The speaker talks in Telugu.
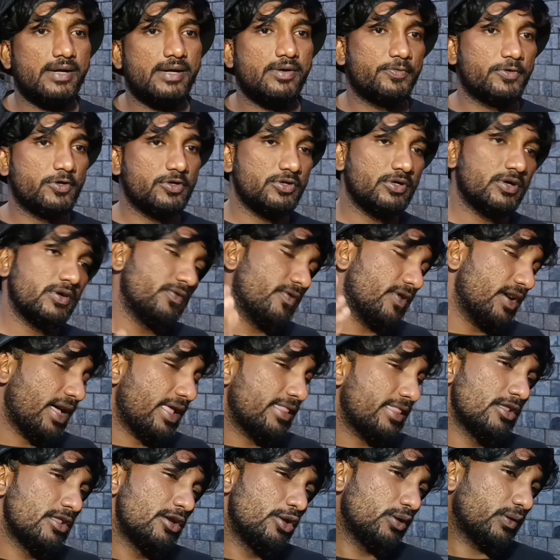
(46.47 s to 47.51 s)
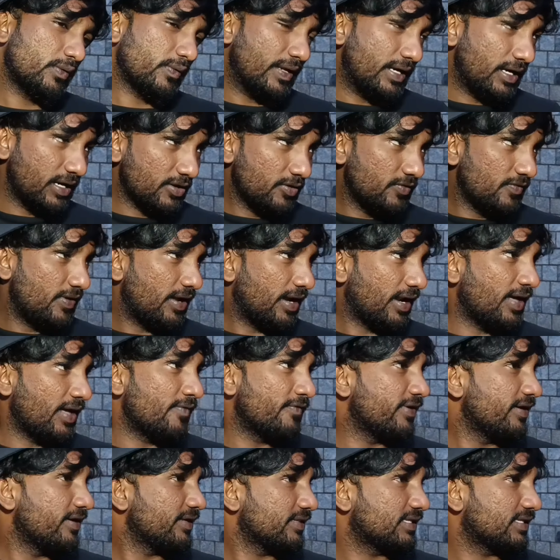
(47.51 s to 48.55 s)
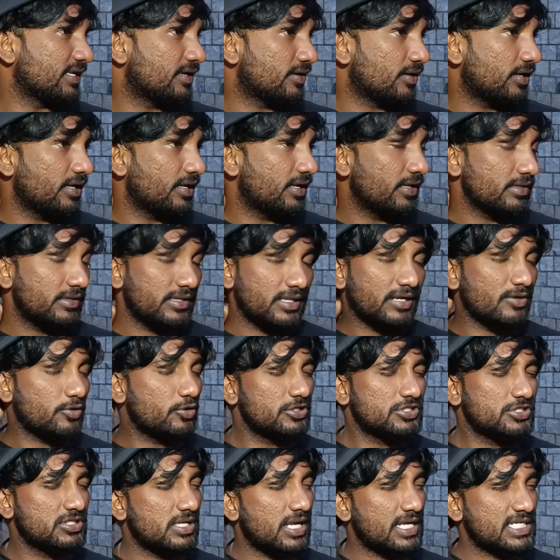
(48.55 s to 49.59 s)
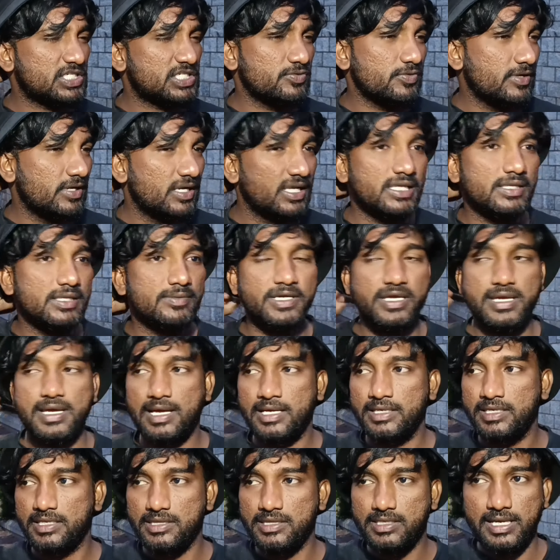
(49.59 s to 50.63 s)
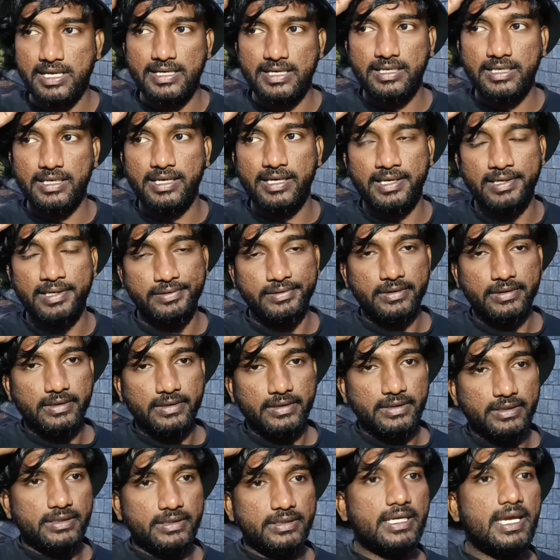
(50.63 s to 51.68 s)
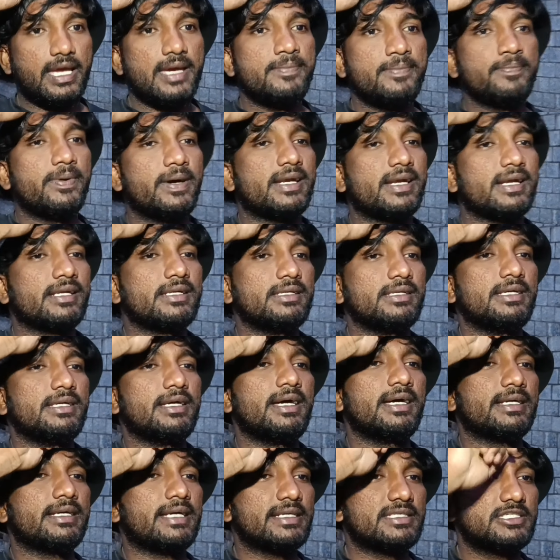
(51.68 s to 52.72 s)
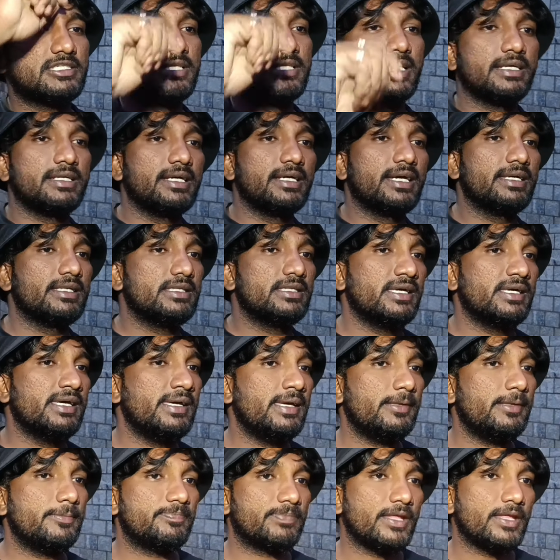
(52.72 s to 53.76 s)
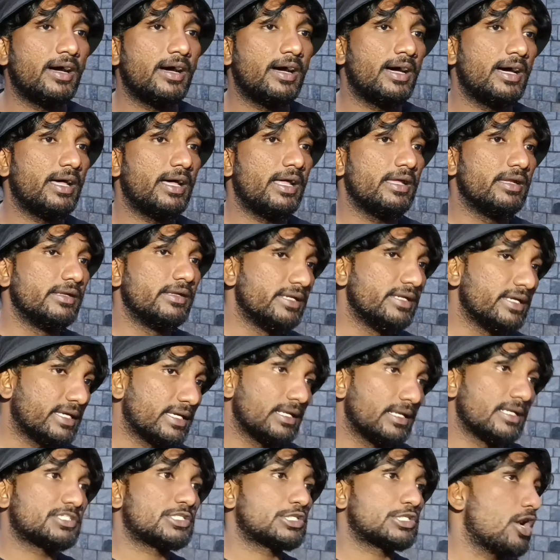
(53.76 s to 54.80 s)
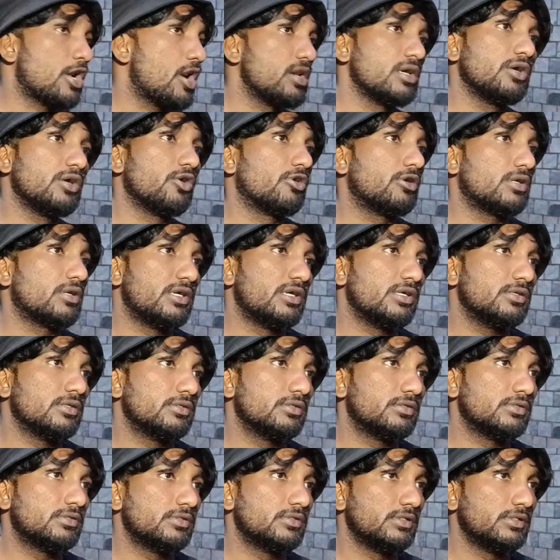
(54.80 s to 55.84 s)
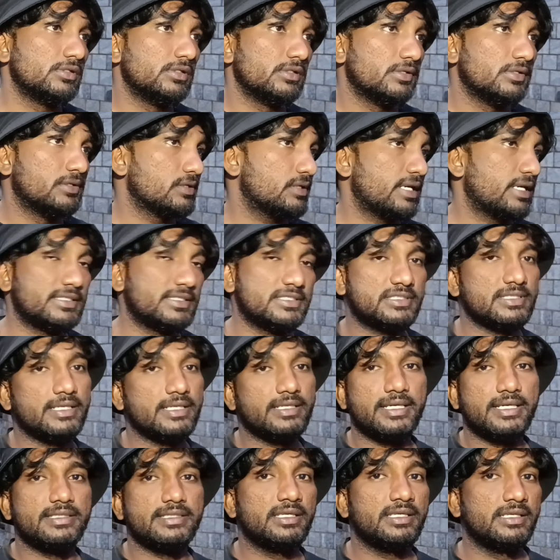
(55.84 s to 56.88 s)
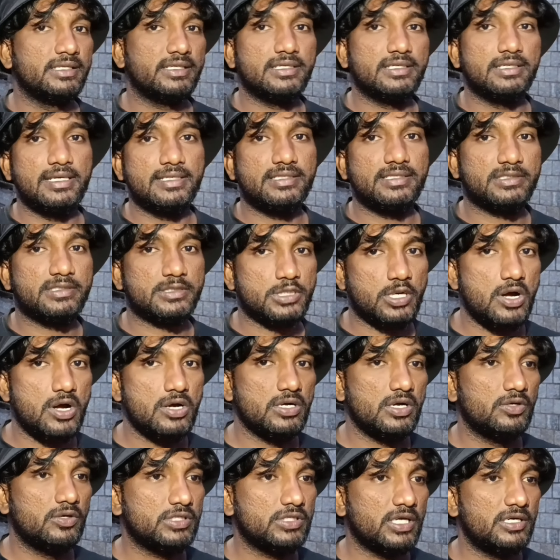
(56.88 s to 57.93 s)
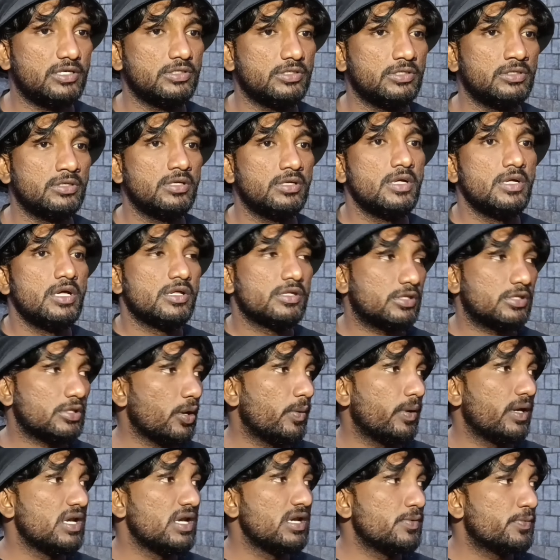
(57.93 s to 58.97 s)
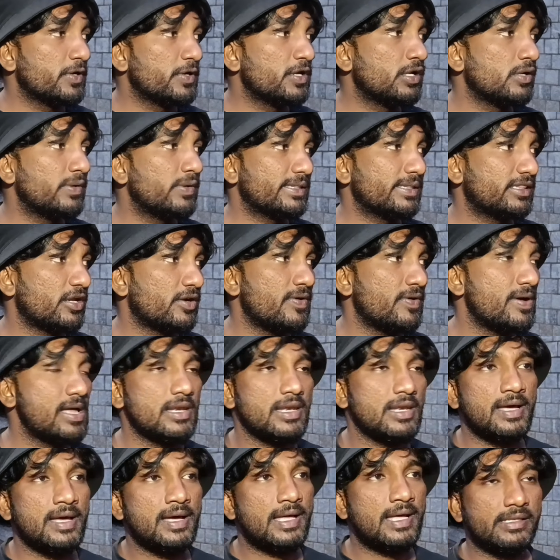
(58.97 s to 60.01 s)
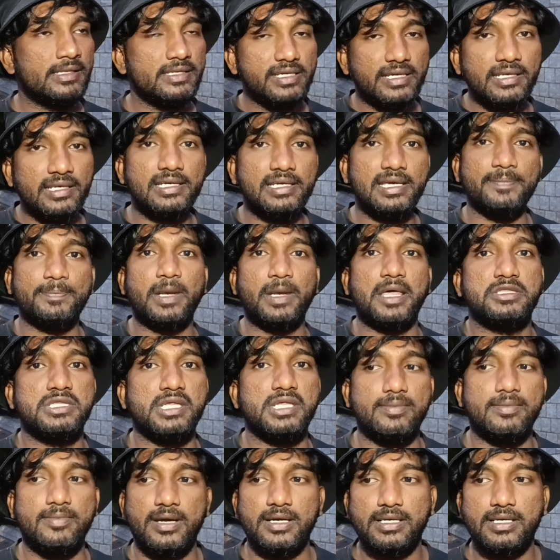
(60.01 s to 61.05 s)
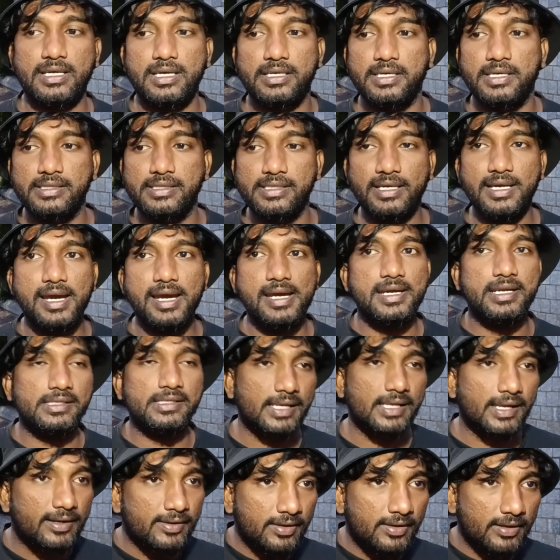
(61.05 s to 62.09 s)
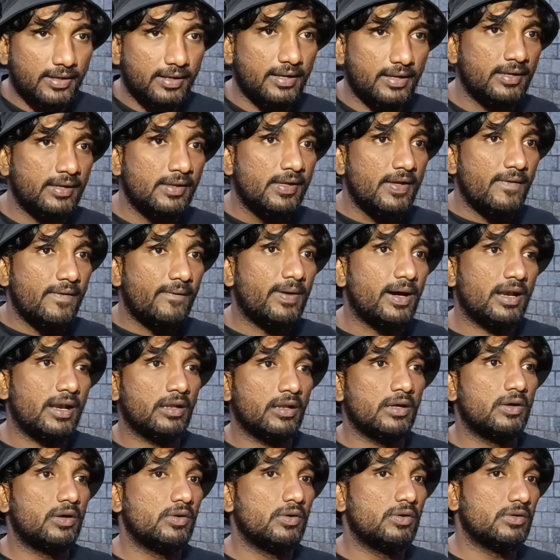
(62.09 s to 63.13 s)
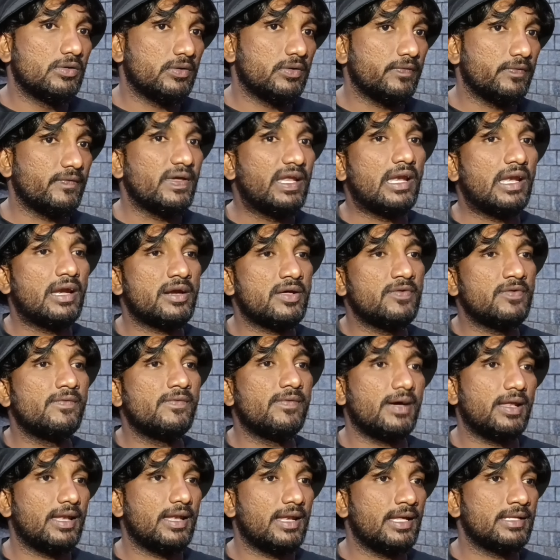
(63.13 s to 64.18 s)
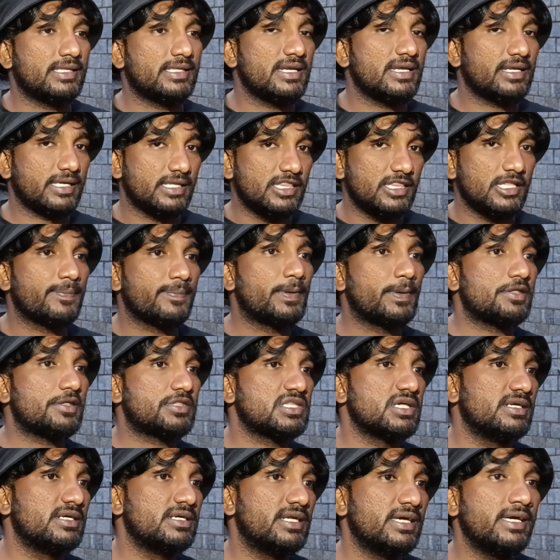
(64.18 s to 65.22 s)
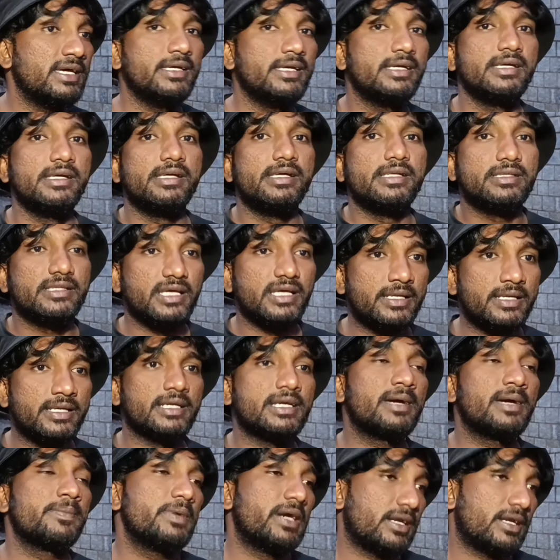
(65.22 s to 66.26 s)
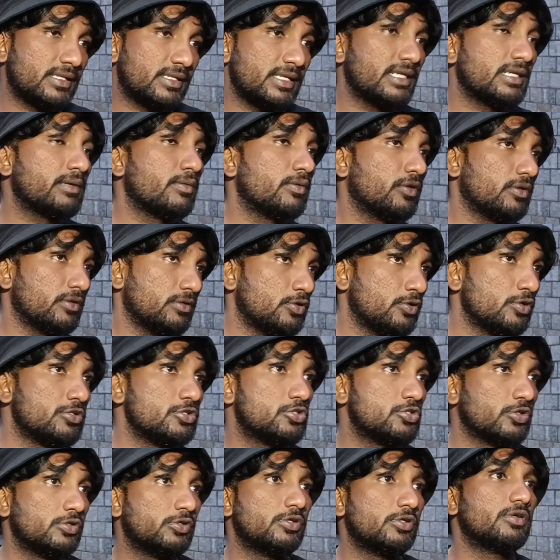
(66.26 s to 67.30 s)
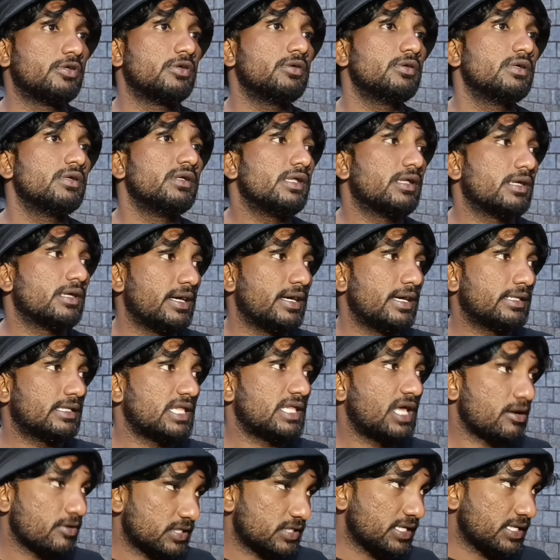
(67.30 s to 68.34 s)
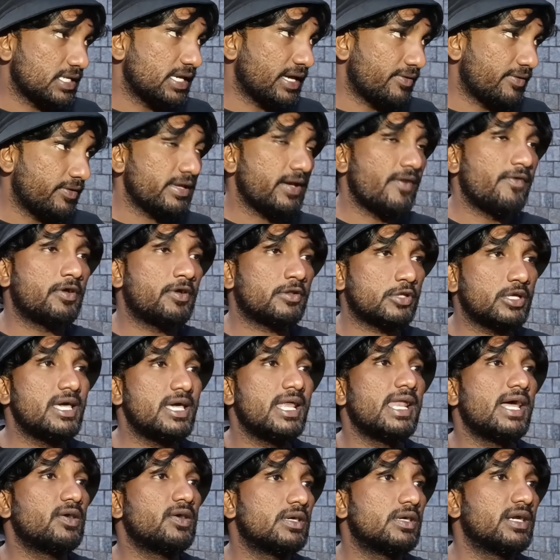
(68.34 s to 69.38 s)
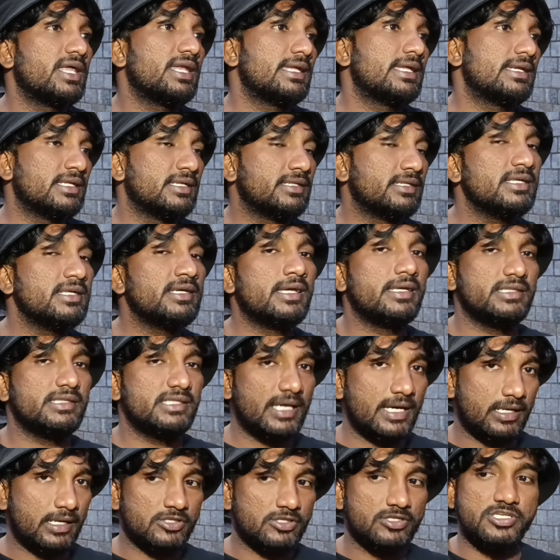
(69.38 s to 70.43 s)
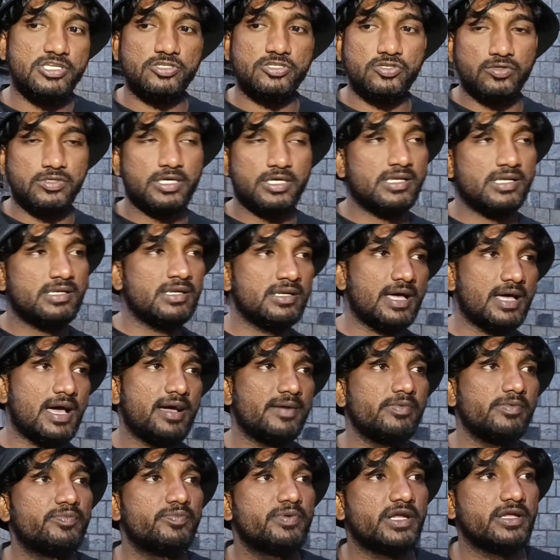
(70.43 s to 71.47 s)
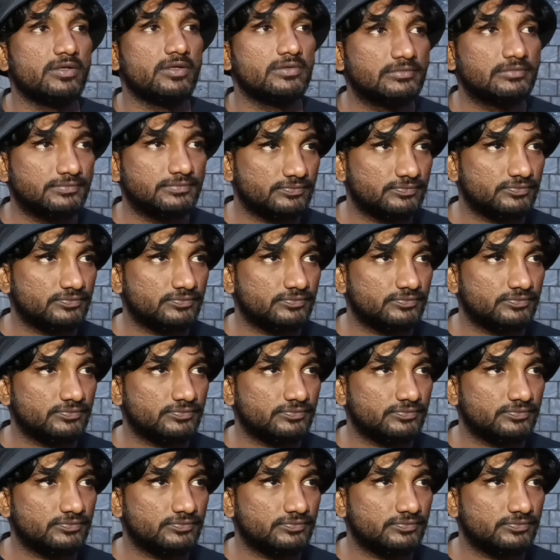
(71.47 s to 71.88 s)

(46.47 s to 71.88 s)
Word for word: ఇప్పుడు అందులోకి వెళ్ళడం వల్ల తన వచ్చిన నష్టం ఏం లేదు భయ ఎందుకంటే గేమ్ పరంగా ఖచ్చితంగా అయితే నిఖిల్ స్ట్రాంగ్ గా ఉంటాడు ఖచ్చితంగా అయితే నిఖిల్ అయితే స్ట్రాంగ్ అవుతాడు సో వెళ్ళిపోయిన ఇద్దరు వల్ల నిఖిల్కే ప్లస్ అనమాట ఎందుకంటే తన వాళ్ళు వెళ్ళడం వల్ల తనకి ఎందుకు ప్లస్ అంటే తను ఇంకా బెటర్ దాన్ కొంచెం తర్వాత ఎవరితో ఎలా ఉండాలి అనేది అయితే అర్థం చేసుకుంటాడని నా అభిప్రాయం